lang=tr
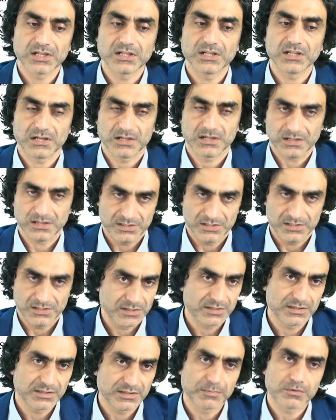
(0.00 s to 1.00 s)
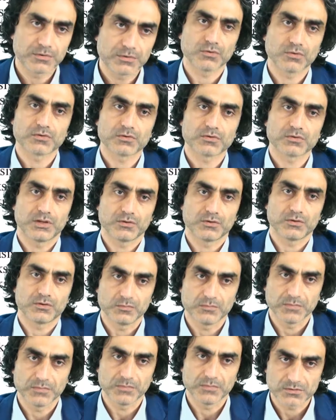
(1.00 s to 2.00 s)
şeylere karşı tepki ortaya
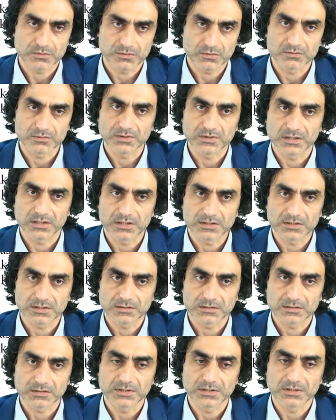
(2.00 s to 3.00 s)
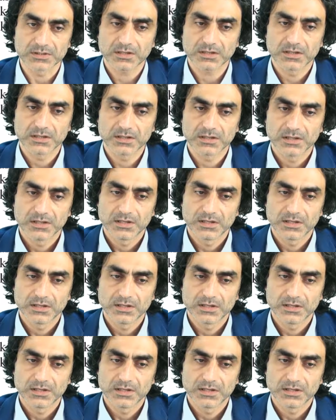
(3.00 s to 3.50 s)
koymak zorundalar tabii ki.